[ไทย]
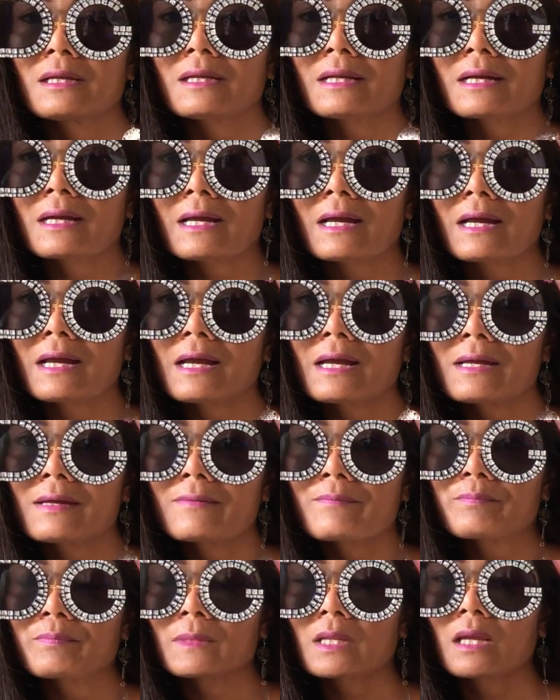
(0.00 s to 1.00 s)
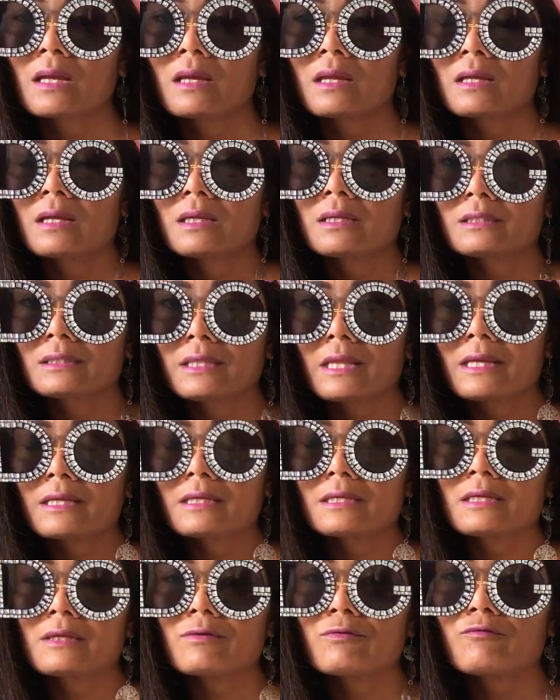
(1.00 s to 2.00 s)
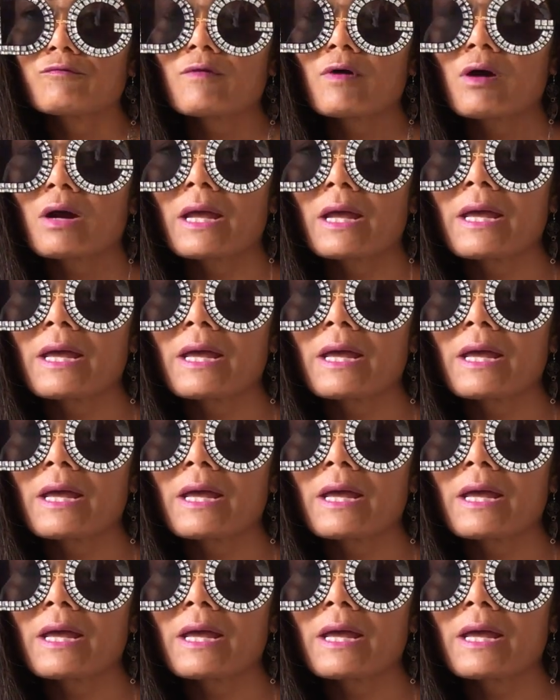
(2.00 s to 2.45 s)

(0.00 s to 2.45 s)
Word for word: นะคะ Thank you for